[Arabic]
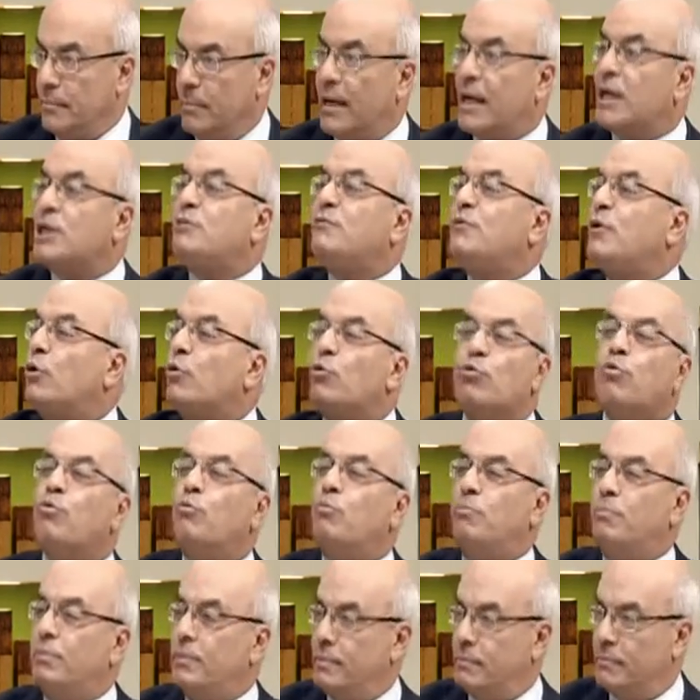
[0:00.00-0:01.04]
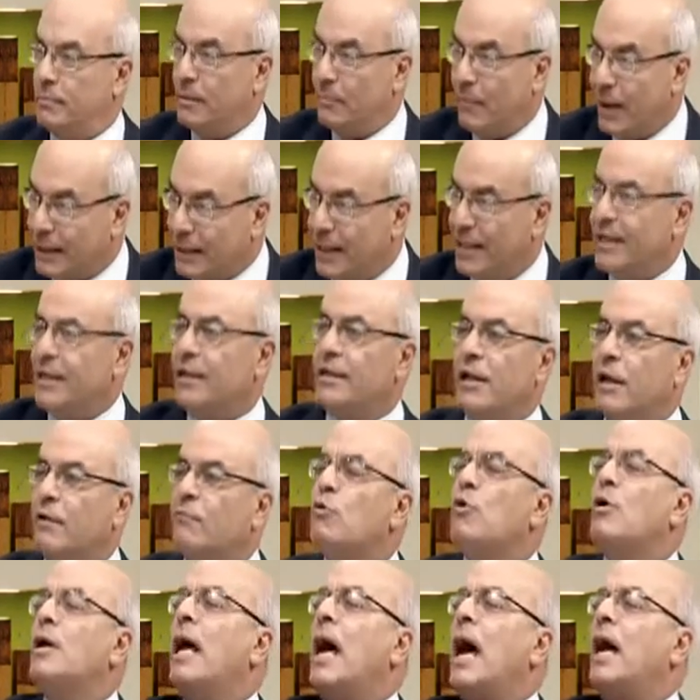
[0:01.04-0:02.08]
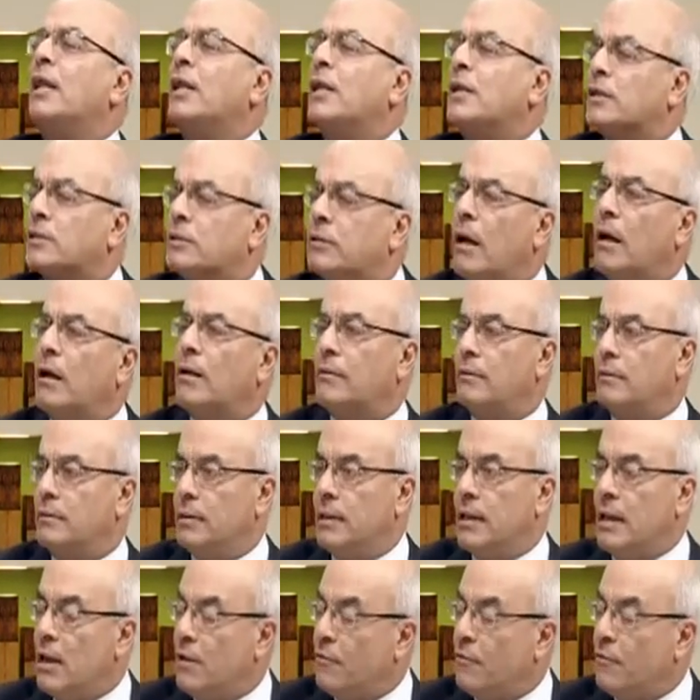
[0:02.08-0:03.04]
ما كانش في حروب بالمعنى اللي احنا نعرفه على الإطلاق